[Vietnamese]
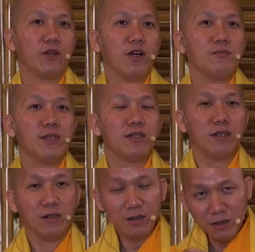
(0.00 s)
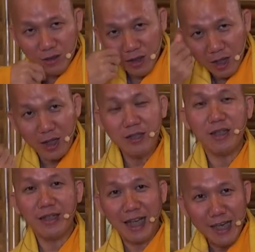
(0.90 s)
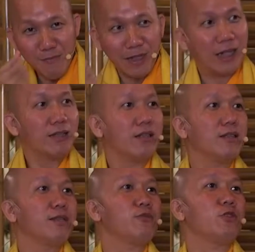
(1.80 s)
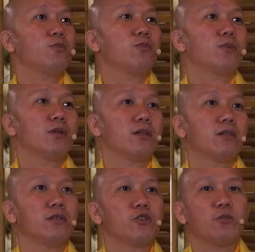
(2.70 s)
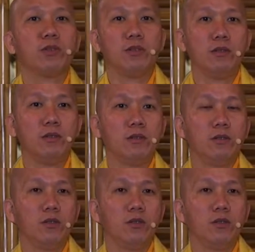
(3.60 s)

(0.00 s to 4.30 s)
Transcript: còn cái mình tưởng lại những cái mình đã từng tiếp xúc đó là xúc tưởng